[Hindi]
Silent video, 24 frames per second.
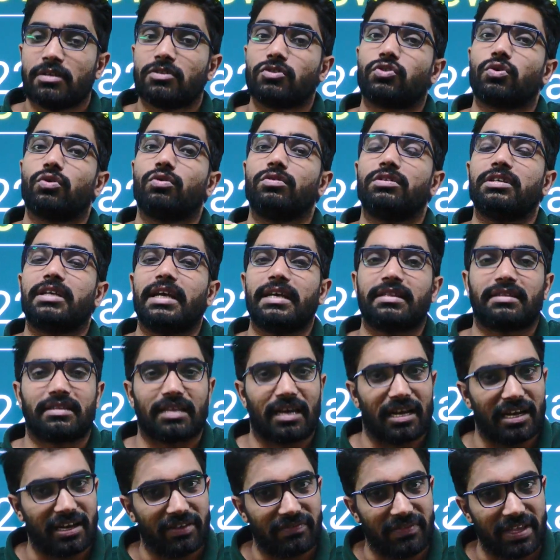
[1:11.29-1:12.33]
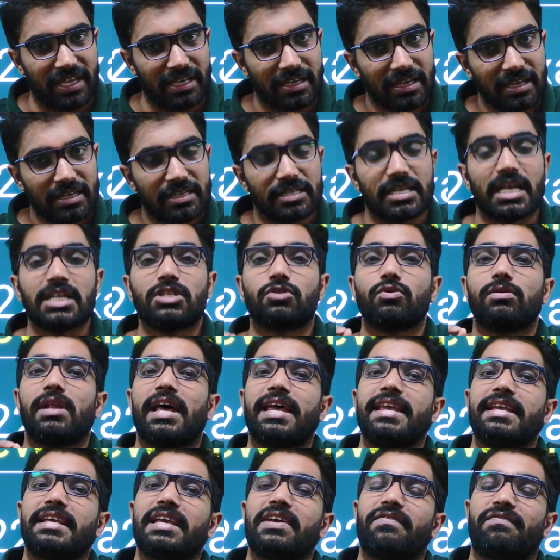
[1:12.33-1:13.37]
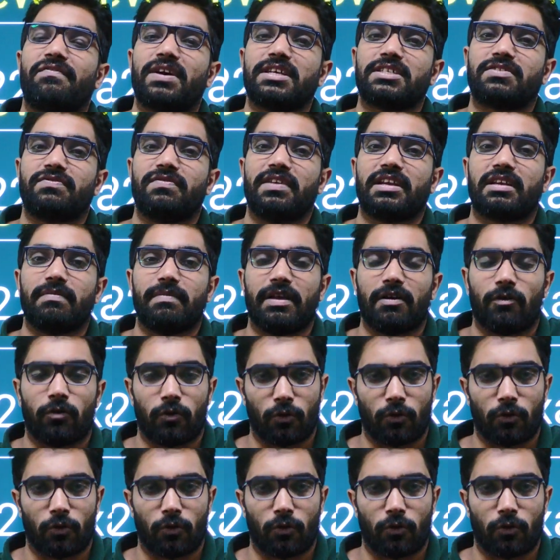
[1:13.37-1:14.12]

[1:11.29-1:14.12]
जून के थर्ड वीक या जुलाई के फर्स्ट वीक में